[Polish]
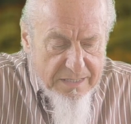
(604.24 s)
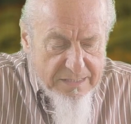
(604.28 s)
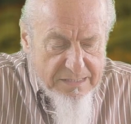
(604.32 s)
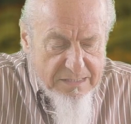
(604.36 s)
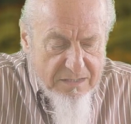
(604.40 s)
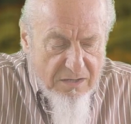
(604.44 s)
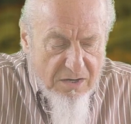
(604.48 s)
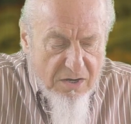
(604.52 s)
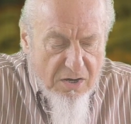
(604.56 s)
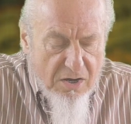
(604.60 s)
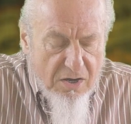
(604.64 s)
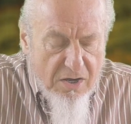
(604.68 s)

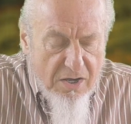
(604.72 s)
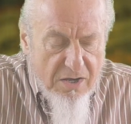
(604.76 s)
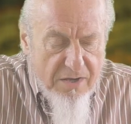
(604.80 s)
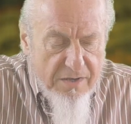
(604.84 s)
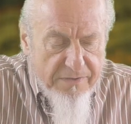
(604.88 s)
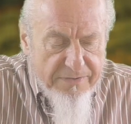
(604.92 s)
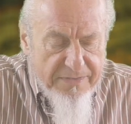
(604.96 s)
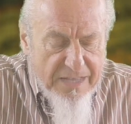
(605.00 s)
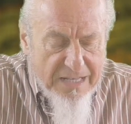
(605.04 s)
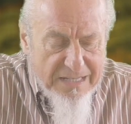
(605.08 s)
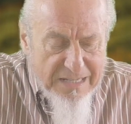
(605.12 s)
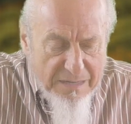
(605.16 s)
jest
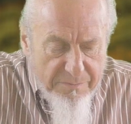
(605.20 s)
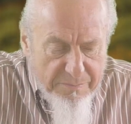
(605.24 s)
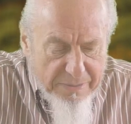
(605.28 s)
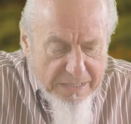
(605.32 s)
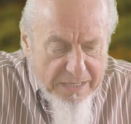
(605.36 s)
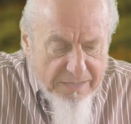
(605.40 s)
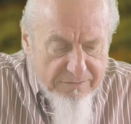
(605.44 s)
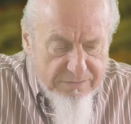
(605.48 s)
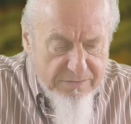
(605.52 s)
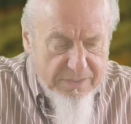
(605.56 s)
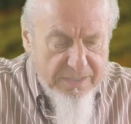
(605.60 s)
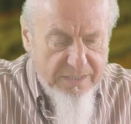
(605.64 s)
tak
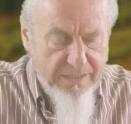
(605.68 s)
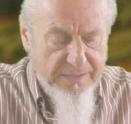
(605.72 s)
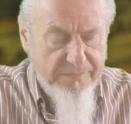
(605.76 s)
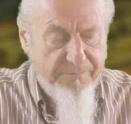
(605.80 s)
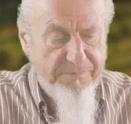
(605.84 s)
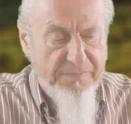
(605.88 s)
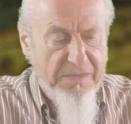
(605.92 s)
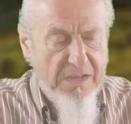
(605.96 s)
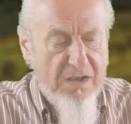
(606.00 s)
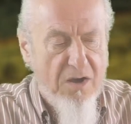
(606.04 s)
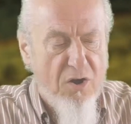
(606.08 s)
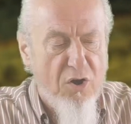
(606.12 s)

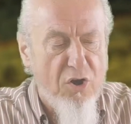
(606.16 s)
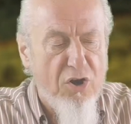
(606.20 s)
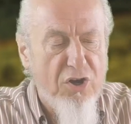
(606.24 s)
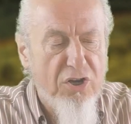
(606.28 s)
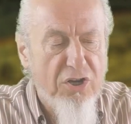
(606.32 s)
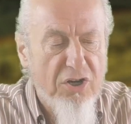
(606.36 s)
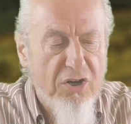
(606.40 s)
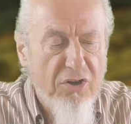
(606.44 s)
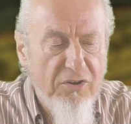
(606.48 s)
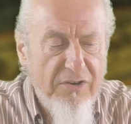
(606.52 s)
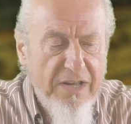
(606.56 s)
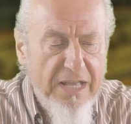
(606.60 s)
naprawdę
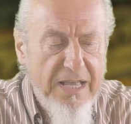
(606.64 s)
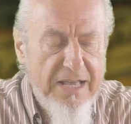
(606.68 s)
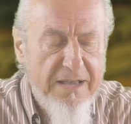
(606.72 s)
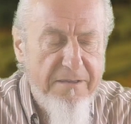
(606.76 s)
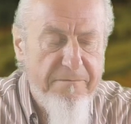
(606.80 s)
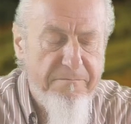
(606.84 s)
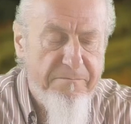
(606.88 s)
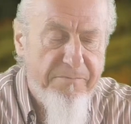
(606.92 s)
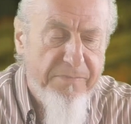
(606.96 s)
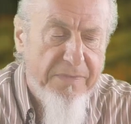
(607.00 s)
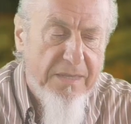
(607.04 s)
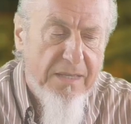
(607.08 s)

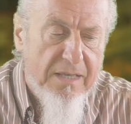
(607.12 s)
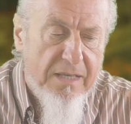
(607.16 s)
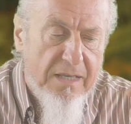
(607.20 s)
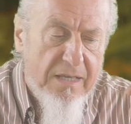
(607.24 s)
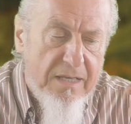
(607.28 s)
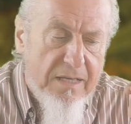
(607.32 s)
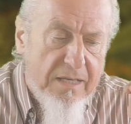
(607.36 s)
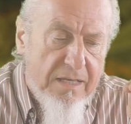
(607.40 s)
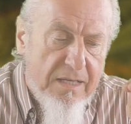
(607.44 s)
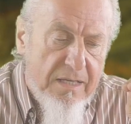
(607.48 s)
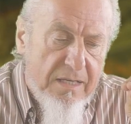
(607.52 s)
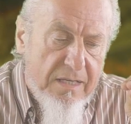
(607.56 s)
ochrona
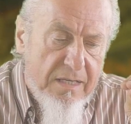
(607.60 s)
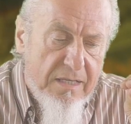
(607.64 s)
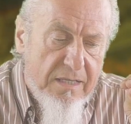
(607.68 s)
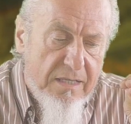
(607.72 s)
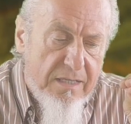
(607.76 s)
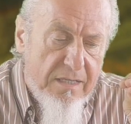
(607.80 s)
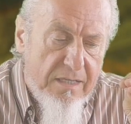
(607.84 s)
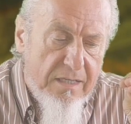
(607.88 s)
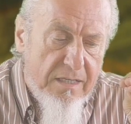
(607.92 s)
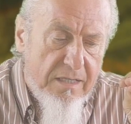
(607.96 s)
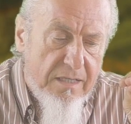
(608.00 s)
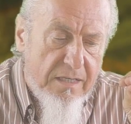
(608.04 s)

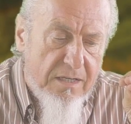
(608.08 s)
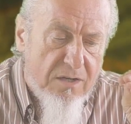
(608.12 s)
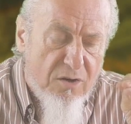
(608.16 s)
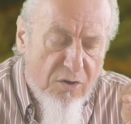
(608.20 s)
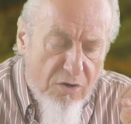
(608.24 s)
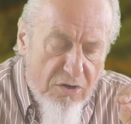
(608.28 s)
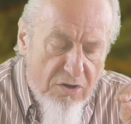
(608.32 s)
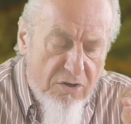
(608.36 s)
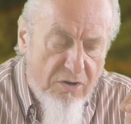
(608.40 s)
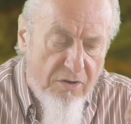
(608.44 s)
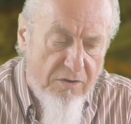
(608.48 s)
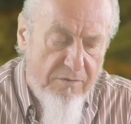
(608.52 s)
y,
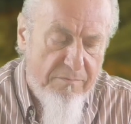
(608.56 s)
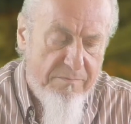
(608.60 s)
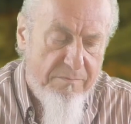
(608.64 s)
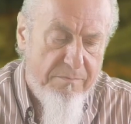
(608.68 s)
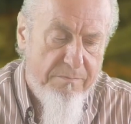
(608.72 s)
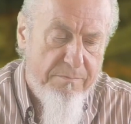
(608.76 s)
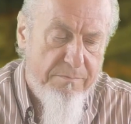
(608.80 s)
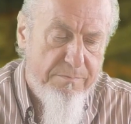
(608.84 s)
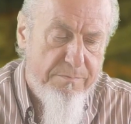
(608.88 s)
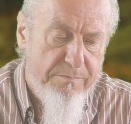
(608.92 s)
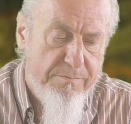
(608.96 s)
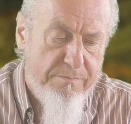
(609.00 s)
kogo?
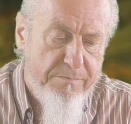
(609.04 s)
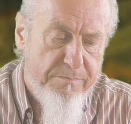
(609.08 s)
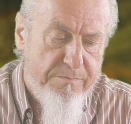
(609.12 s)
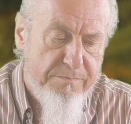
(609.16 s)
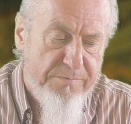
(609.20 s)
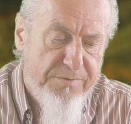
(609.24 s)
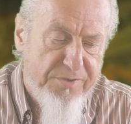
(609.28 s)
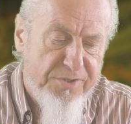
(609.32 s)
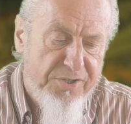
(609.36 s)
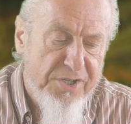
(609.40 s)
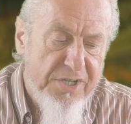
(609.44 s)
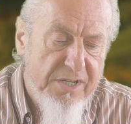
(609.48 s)

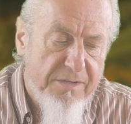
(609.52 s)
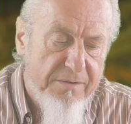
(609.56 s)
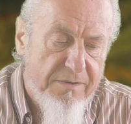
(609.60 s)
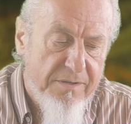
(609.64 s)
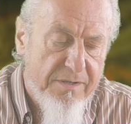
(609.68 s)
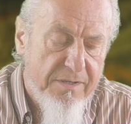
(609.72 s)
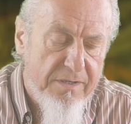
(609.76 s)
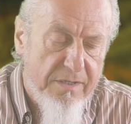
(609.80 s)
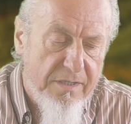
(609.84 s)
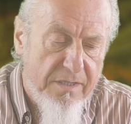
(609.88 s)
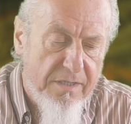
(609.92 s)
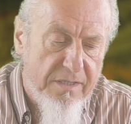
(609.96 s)

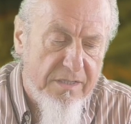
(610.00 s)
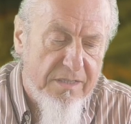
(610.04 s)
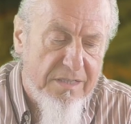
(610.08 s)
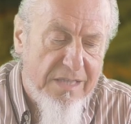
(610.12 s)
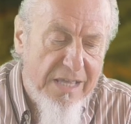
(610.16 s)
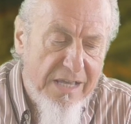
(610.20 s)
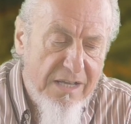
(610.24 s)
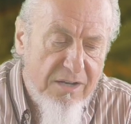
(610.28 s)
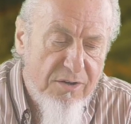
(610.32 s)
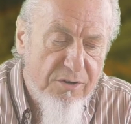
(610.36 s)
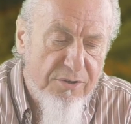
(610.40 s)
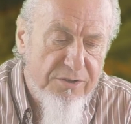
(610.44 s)
czy y,
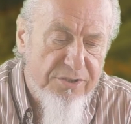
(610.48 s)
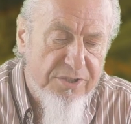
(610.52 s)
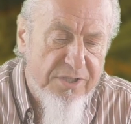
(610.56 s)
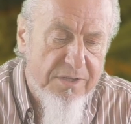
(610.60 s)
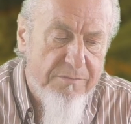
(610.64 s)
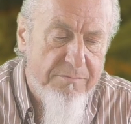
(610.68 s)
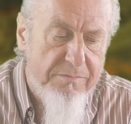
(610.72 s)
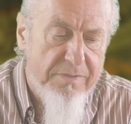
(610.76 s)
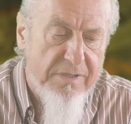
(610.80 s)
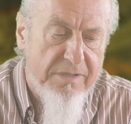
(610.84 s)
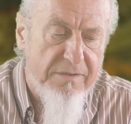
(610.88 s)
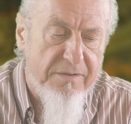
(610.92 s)
tego,
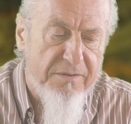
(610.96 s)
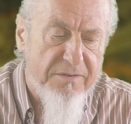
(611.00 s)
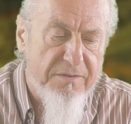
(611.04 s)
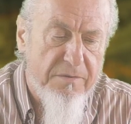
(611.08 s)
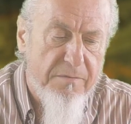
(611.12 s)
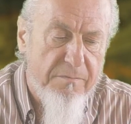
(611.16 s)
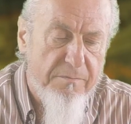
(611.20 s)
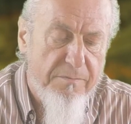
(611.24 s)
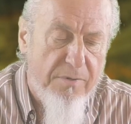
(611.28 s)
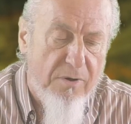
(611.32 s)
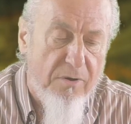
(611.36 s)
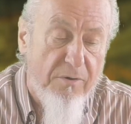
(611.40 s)
żeby,
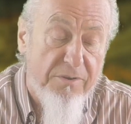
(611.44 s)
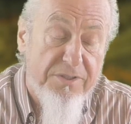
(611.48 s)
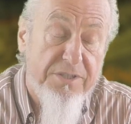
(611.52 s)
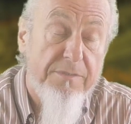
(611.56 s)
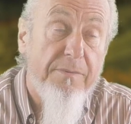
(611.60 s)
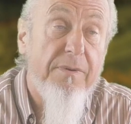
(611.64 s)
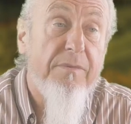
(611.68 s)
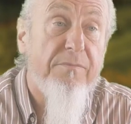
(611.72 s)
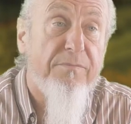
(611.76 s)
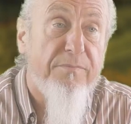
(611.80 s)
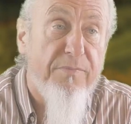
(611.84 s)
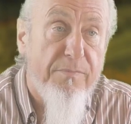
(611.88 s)
bo
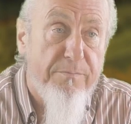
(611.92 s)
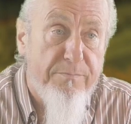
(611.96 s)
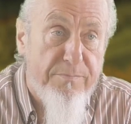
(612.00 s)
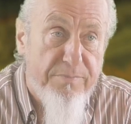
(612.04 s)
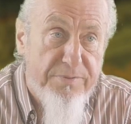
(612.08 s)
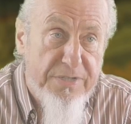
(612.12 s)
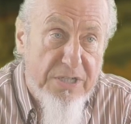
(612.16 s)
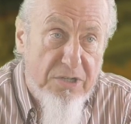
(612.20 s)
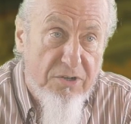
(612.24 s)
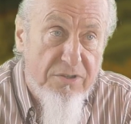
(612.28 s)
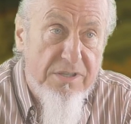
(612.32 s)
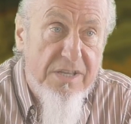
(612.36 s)
żeby
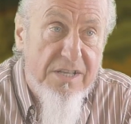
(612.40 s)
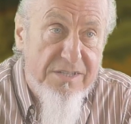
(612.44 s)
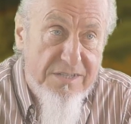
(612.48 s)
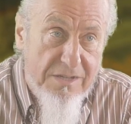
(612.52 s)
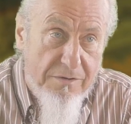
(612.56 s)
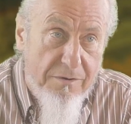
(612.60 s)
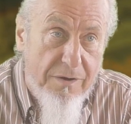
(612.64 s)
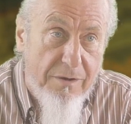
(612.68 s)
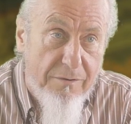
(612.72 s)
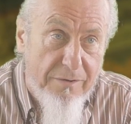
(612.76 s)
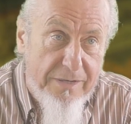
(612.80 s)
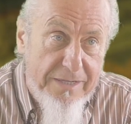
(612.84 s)
przychodnia
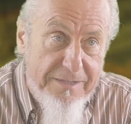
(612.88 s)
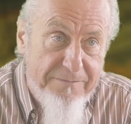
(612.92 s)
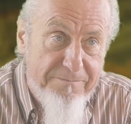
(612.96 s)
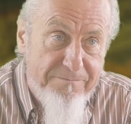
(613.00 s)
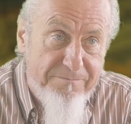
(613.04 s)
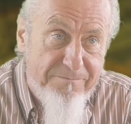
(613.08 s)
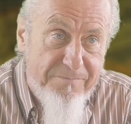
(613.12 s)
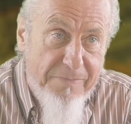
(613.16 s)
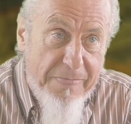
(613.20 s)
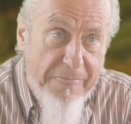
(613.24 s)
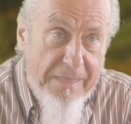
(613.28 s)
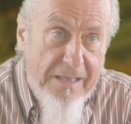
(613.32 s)

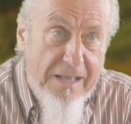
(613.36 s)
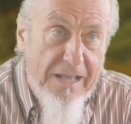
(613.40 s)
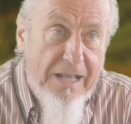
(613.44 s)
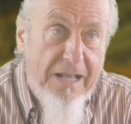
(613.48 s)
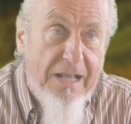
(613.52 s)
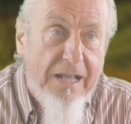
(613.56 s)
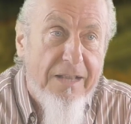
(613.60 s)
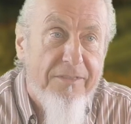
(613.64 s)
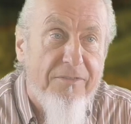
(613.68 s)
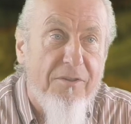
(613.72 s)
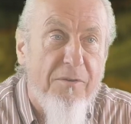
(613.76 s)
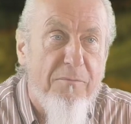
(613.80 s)
działała,
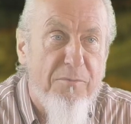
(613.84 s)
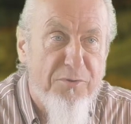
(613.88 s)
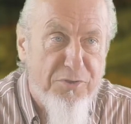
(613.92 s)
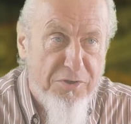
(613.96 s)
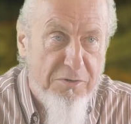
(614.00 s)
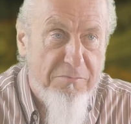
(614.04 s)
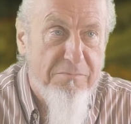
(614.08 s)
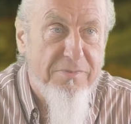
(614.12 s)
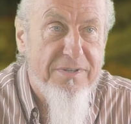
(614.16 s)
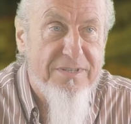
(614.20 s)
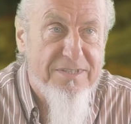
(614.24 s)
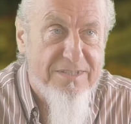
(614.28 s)
to
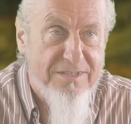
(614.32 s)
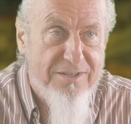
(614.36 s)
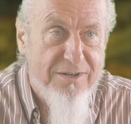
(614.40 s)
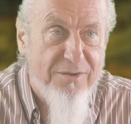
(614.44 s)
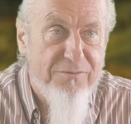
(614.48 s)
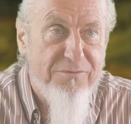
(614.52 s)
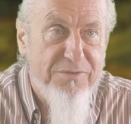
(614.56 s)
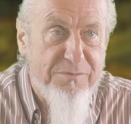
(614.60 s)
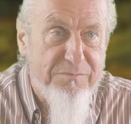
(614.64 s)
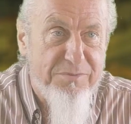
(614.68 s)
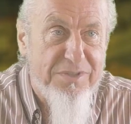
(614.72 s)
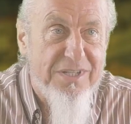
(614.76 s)
muszą być
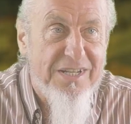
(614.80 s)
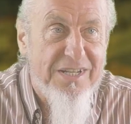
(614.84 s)
zdrowi